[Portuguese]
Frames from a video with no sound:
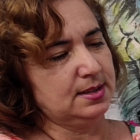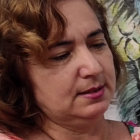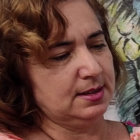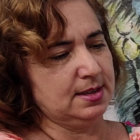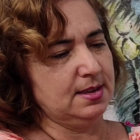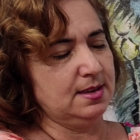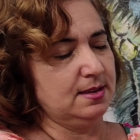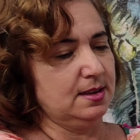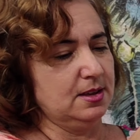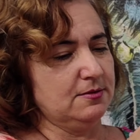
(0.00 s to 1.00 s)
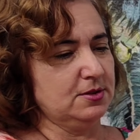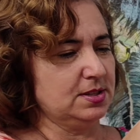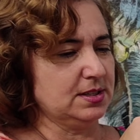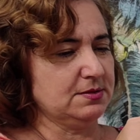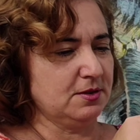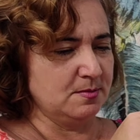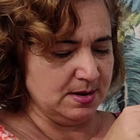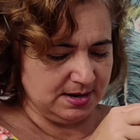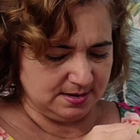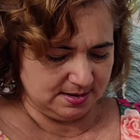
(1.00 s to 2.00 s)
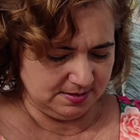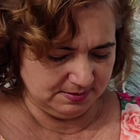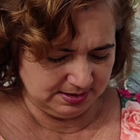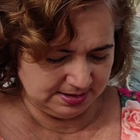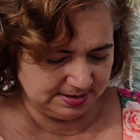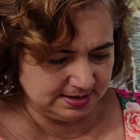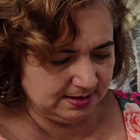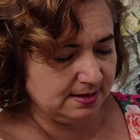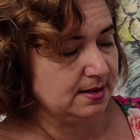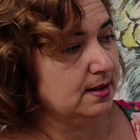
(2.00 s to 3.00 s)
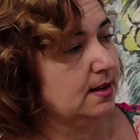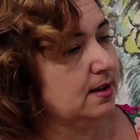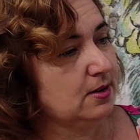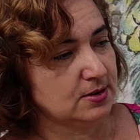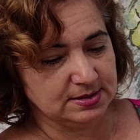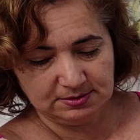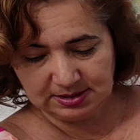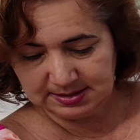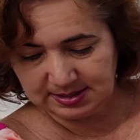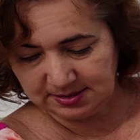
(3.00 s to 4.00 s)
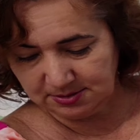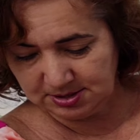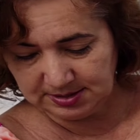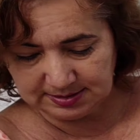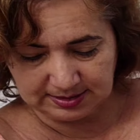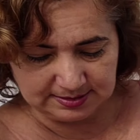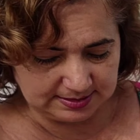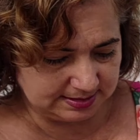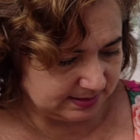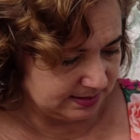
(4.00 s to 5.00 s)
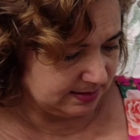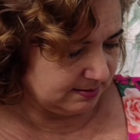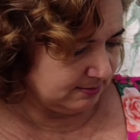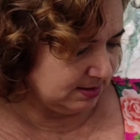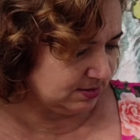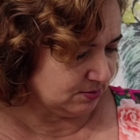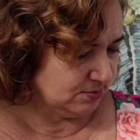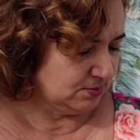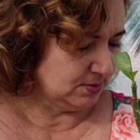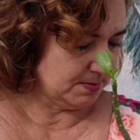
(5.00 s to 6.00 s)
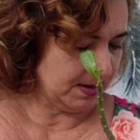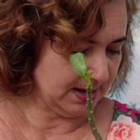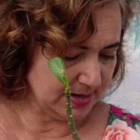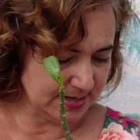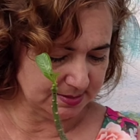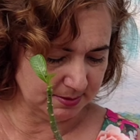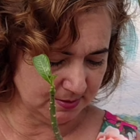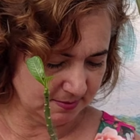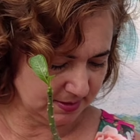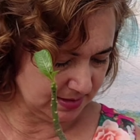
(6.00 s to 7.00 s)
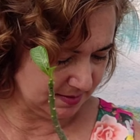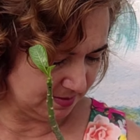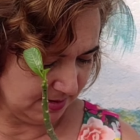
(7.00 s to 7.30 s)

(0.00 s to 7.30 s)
Então aqui eu vou transformar em uma linda rosa do deserto de trança. Uma escultura belíssima, como você